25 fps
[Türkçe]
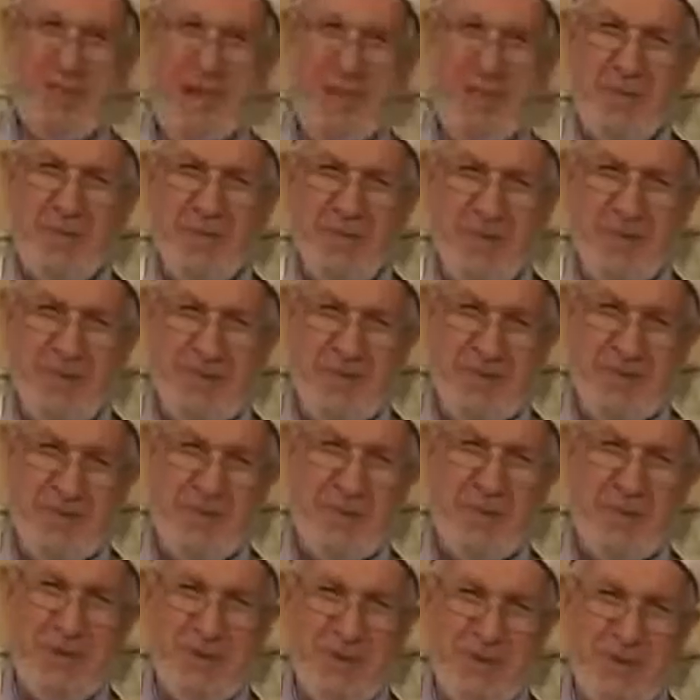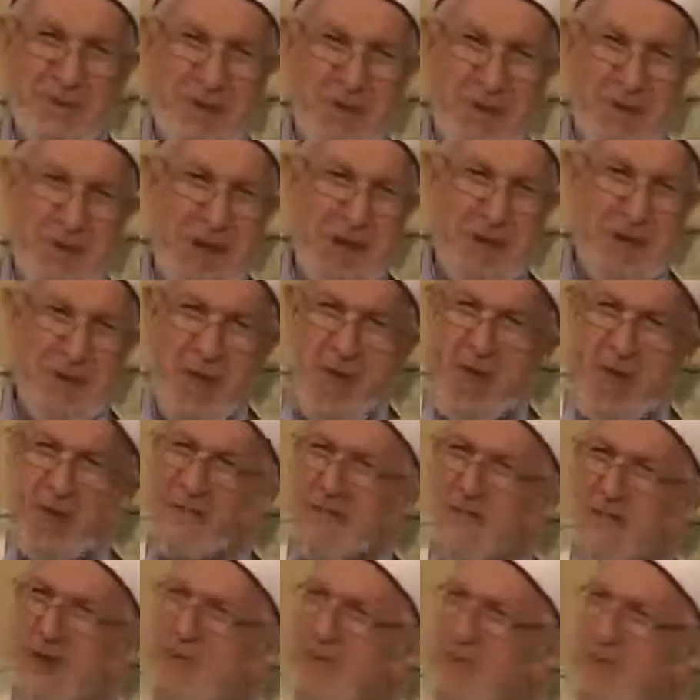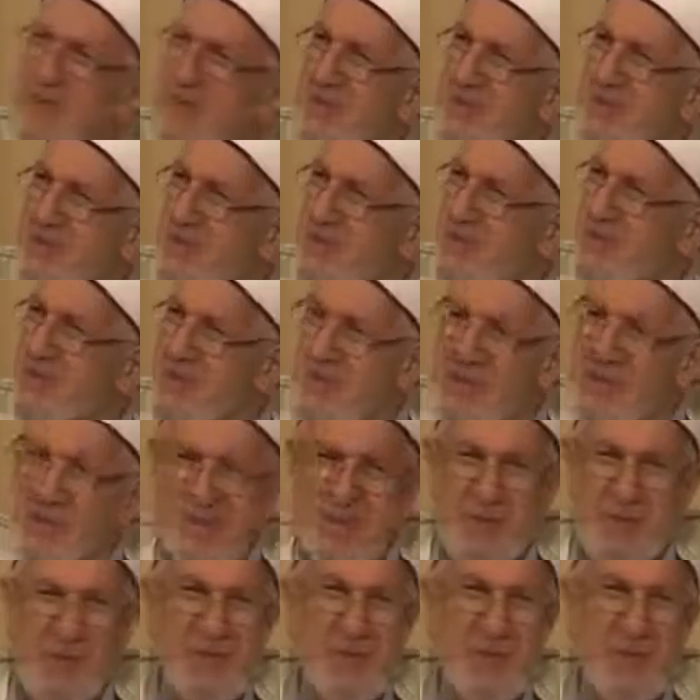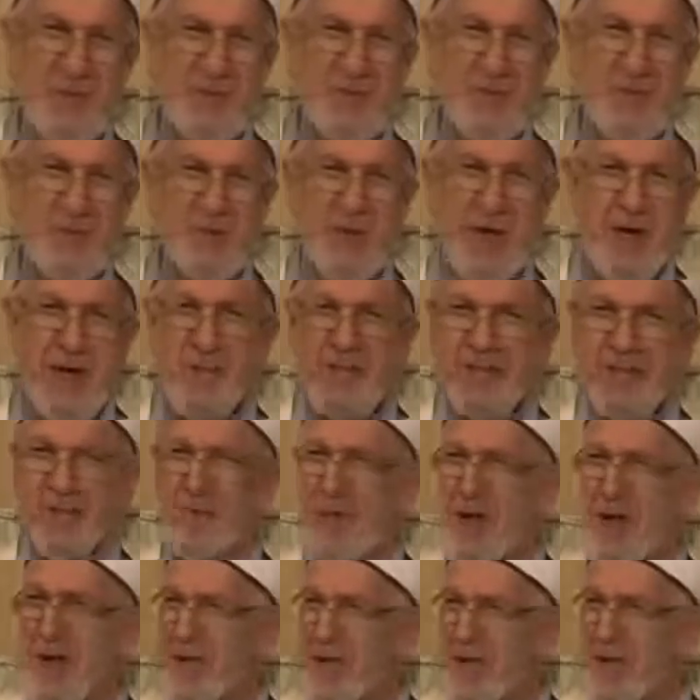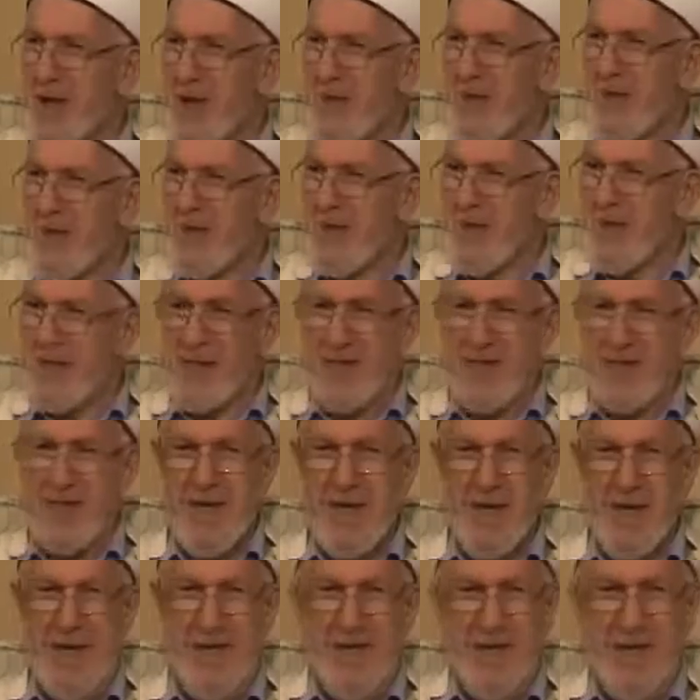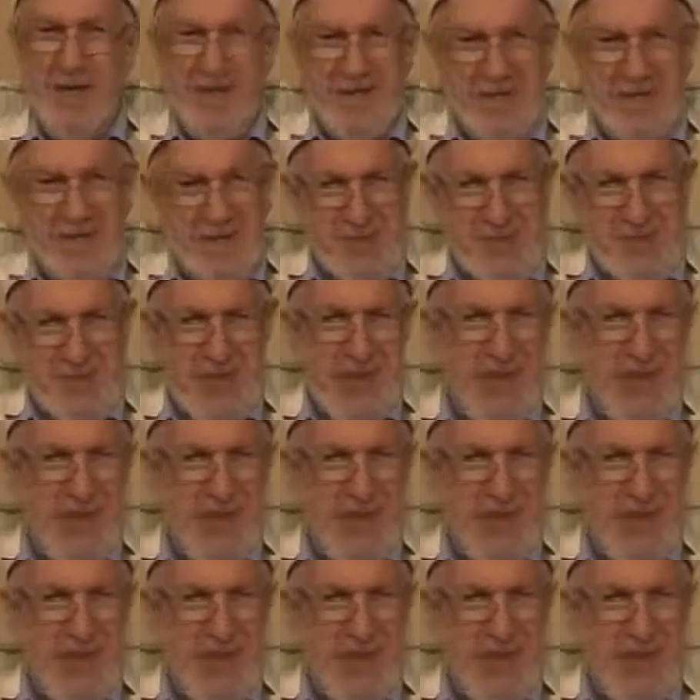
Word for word: sabırsız kul diyorlar. Ben sabırsız bir kulum. Kadir Mevlam sana nettim